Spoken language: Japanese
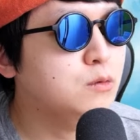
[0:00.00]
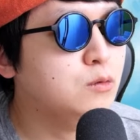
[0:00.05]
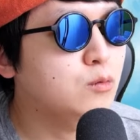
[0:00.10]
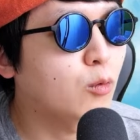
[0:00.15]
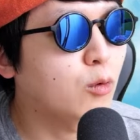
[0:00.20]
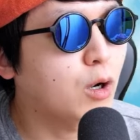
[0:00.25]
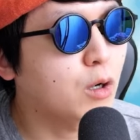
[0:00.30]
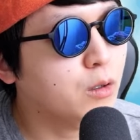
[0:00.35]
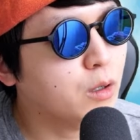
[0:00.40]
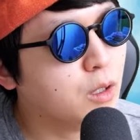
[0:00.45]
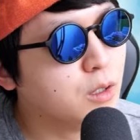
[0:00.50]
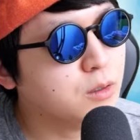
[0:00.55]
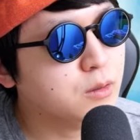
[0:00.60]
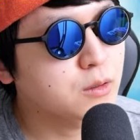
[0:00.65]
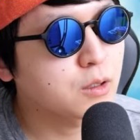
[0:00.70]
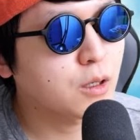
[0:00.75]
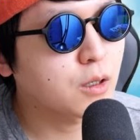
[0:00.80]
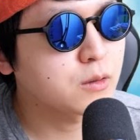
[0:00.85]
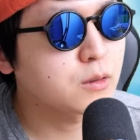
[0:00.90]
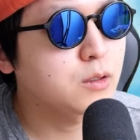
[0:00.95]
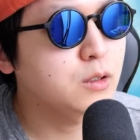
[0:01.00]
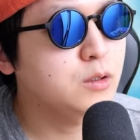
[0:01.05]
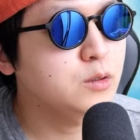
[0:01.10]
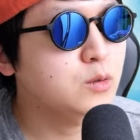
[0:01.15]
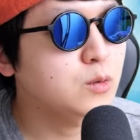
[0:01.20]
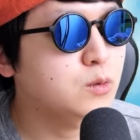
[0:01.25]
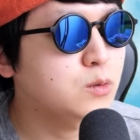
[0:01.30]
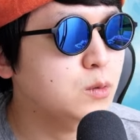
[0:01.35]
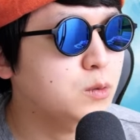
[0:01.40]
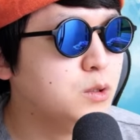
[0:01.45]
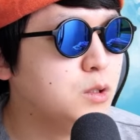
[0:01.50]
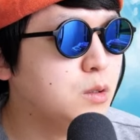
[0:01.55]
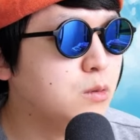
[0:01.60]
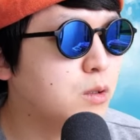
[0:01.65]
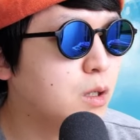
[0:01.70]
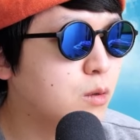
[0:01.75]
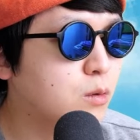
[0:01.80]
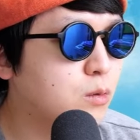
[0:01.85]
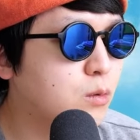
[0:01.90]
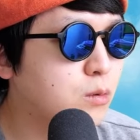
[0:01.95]
のかなって勝手に想像してる
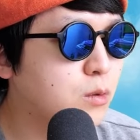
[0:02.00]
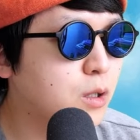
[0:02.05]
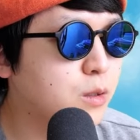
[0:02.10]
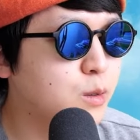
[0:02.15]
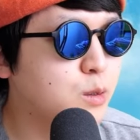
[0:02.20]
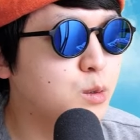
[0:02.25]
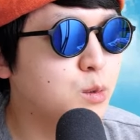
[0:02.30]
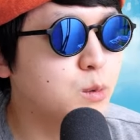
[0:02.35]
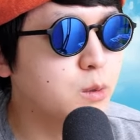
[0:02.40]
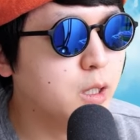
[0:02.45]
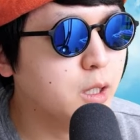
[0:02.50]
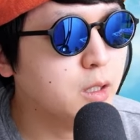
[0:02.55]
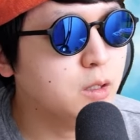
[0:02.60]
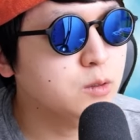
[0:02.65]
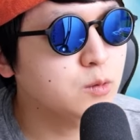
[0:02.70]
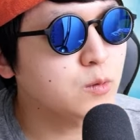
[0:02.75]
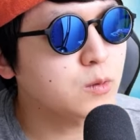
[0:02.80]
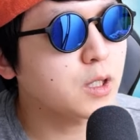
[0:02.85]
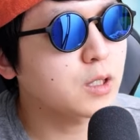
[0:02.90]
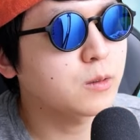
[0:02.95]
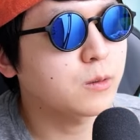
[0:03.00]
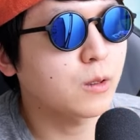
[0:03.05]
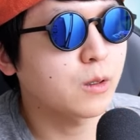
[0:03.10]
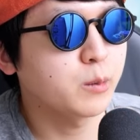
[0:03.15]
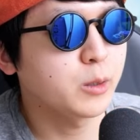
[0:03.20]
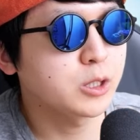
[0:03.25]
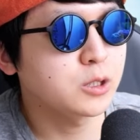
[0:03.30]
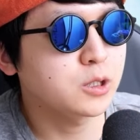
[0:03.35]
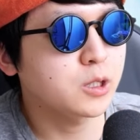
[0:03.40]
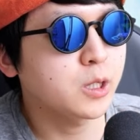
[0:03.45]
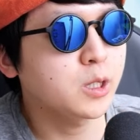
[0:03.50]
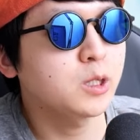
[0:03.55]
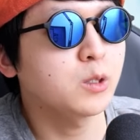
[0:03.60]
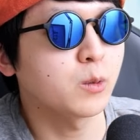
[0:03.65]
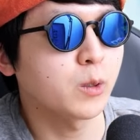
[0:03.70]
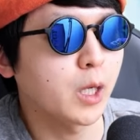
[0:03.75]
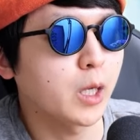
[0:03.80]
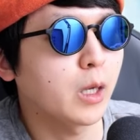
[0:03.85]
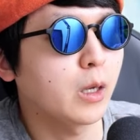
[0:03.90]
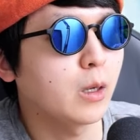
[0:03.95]
けどどうなんでしょうねそうだったらめっちゃいいよ
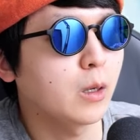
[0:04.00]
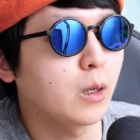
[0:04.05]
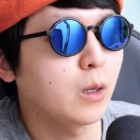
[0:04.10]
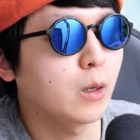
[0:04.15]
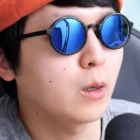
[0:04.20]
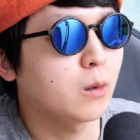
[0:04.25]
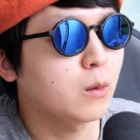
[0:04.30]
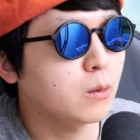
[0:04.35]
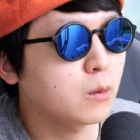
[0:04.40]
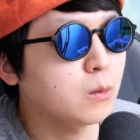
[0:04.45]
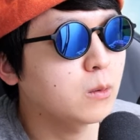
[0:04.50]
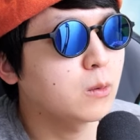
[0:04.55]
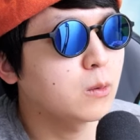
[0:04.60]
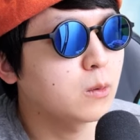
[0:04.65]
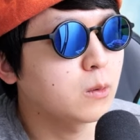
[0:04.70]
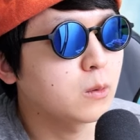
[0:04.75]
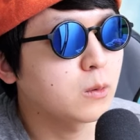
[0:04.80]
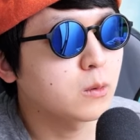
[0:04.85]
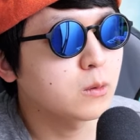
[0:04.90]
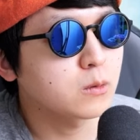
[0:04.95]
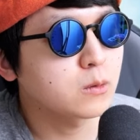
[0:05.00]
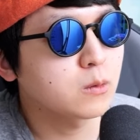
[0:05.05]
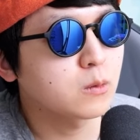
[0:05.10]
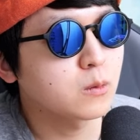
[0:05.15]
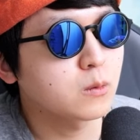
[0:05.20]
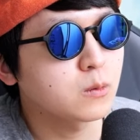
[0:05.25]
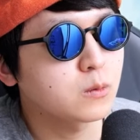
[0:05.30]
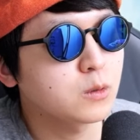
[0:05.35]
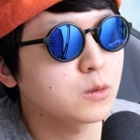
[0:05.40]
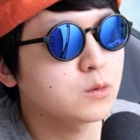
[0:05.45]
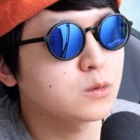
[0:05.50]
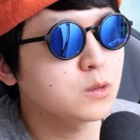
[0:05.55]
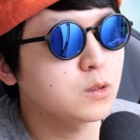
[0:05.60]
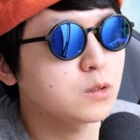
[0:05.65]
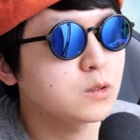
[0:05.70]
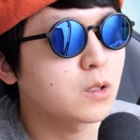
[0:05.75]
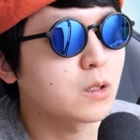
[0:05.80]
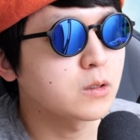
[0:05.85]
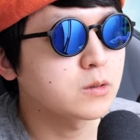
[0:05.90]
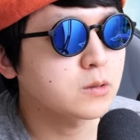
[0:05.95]
ねうん全然いい
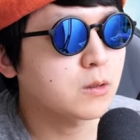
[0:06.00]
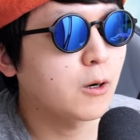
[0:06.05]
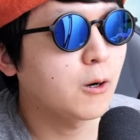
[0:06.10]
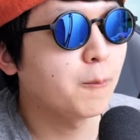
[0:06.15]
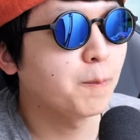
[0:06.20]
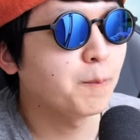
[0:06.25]
んじゃないですか